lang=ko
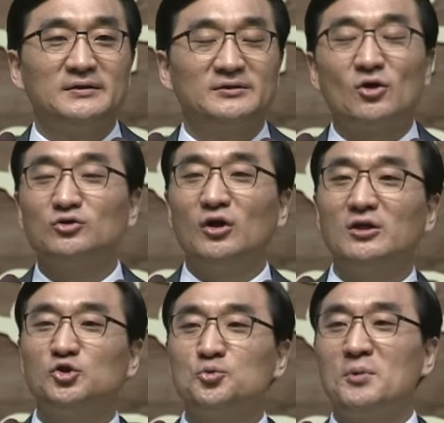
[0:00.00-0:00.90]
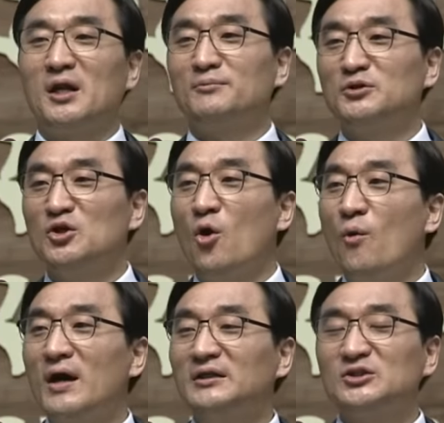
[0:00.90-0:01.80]
성령의 충만함은
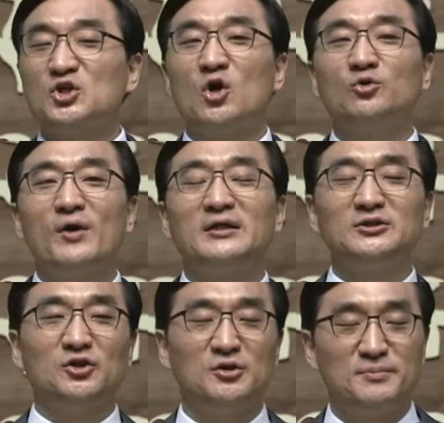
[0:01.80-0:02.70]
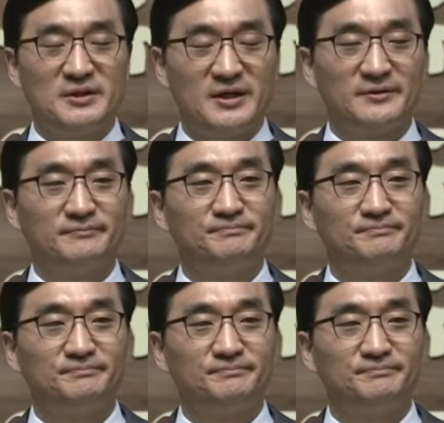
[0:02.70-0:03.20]
여호와를 경외하는 영입니다.